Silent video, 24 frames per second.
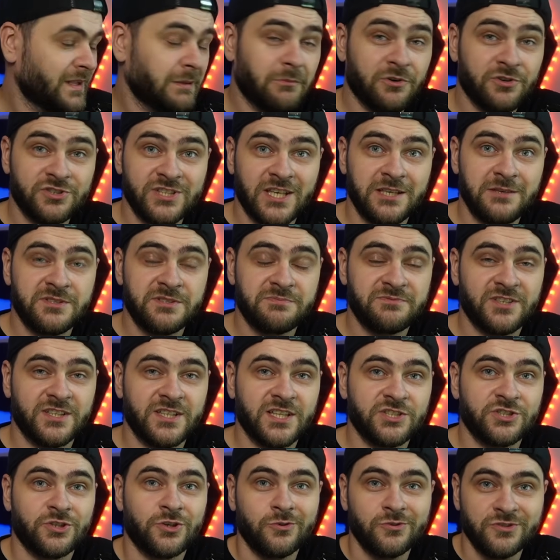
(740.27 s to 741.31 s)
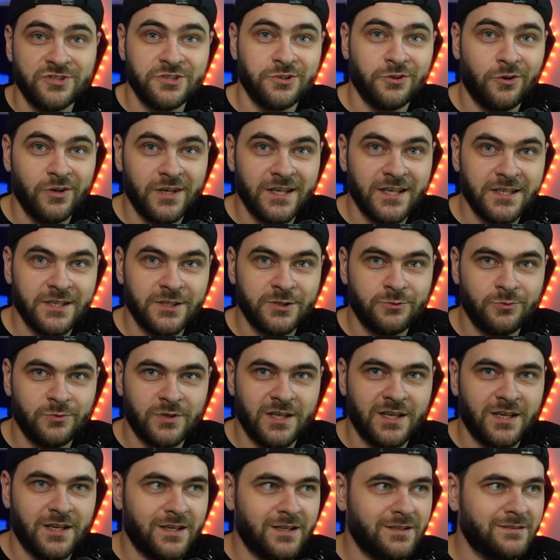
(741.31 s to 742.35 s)
Można im sprzedać konsole,
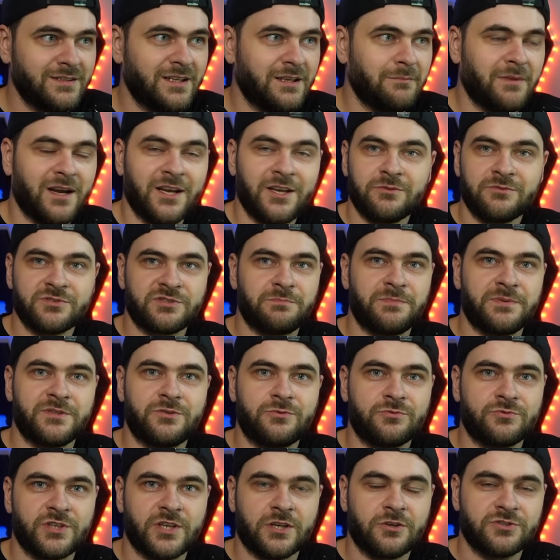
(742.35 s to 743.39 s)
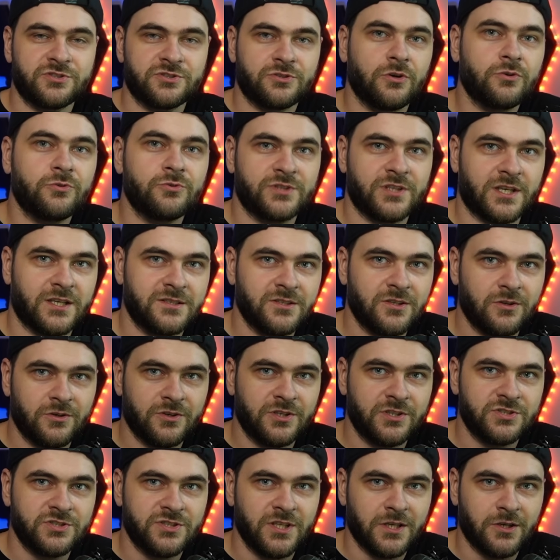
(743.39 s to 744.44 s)
które nie mają zbyt dużego skoku
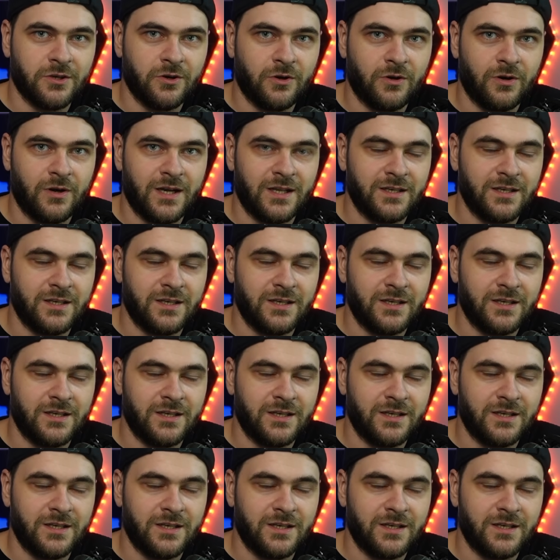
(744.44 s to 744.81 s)
technologicznego,